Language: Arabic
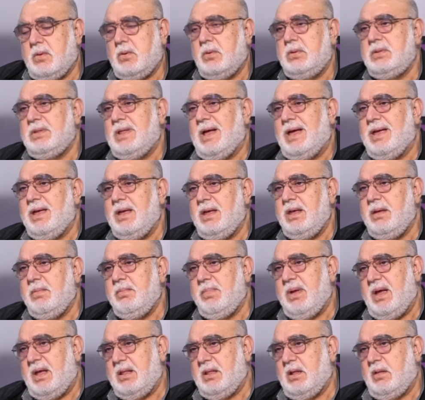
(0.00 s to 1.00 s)
نكون
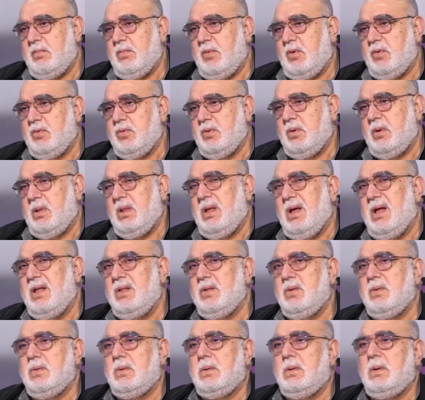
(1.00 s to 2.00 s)
دقيقين بهذا الموضوع
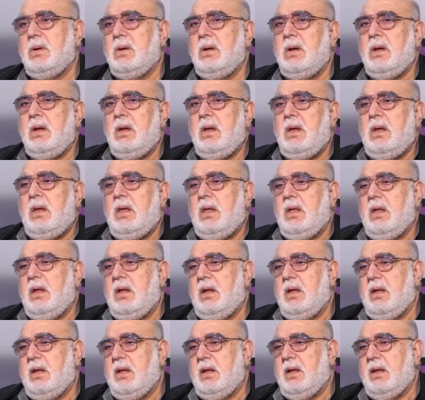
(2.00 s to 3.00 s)
لانه
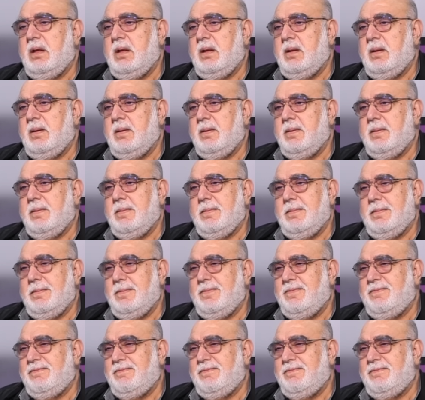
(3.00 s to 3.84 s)
آه،